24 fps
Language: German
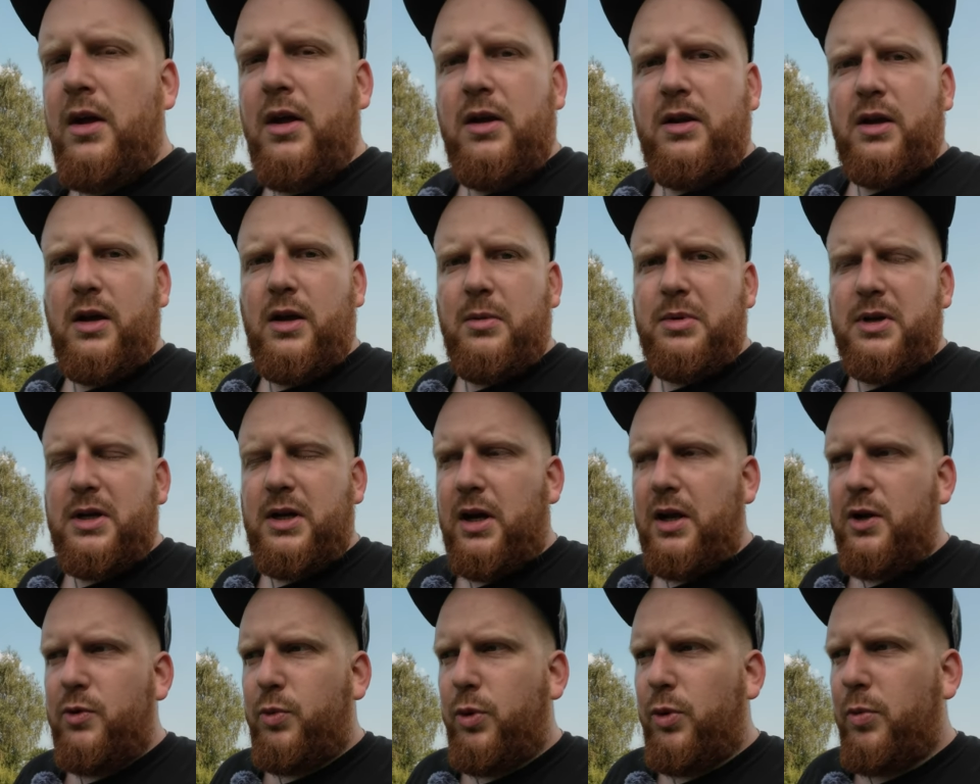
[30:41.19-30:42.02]
Da habe ich
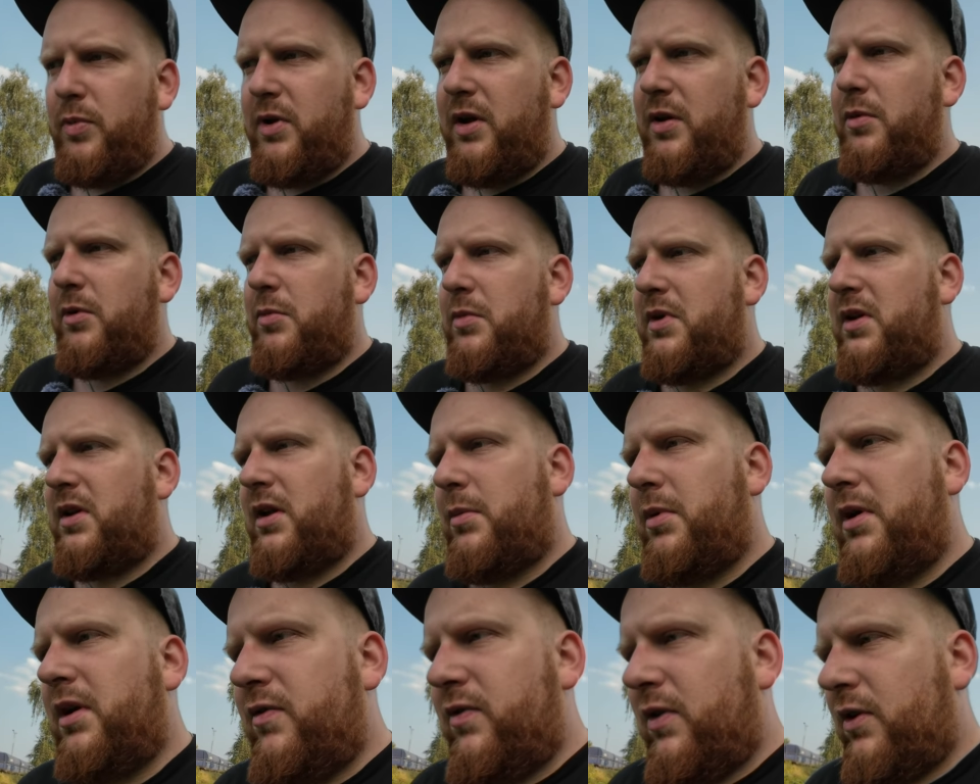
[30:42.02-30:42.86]
keine Probleme mit,
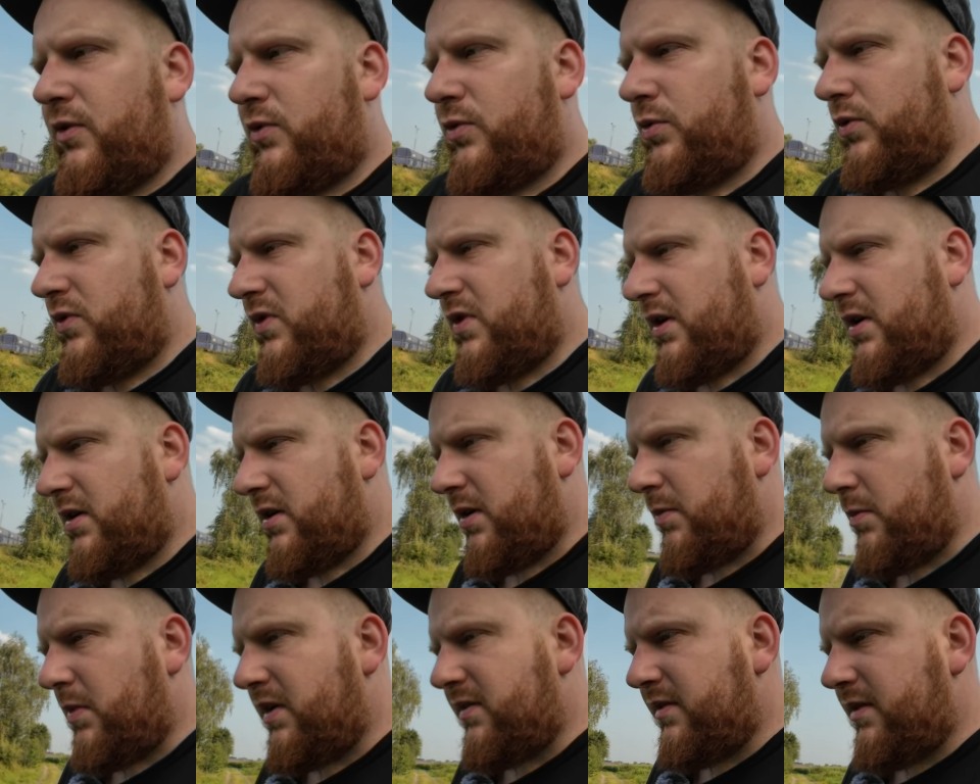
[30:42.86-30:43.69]
aber ich versuche es halt
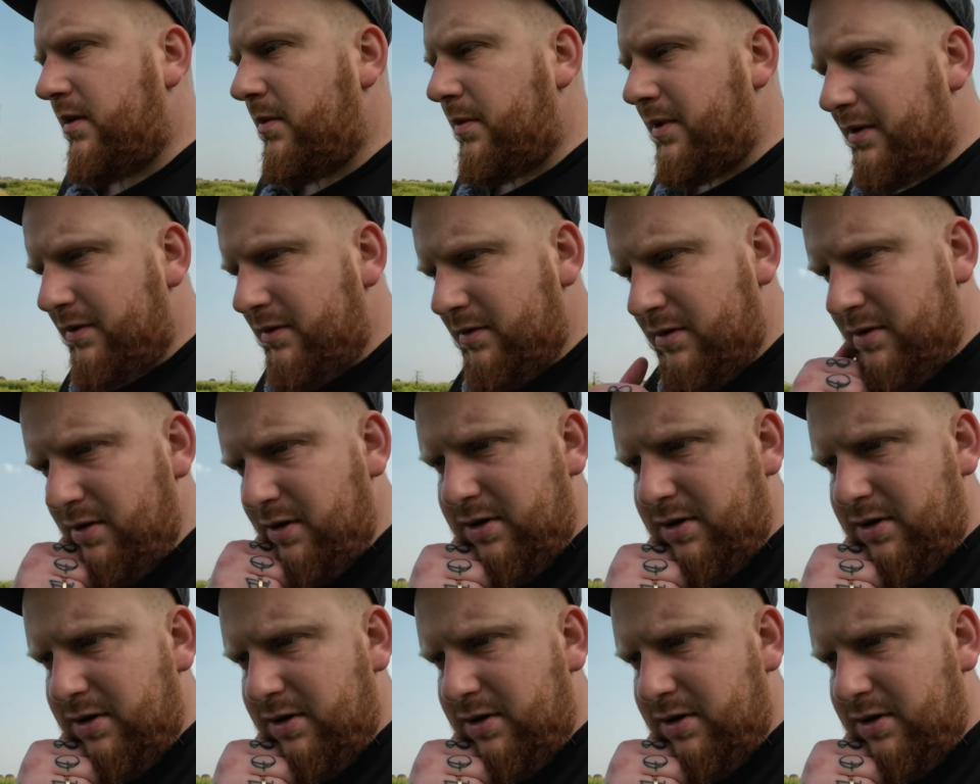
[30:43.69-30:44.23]
immer selber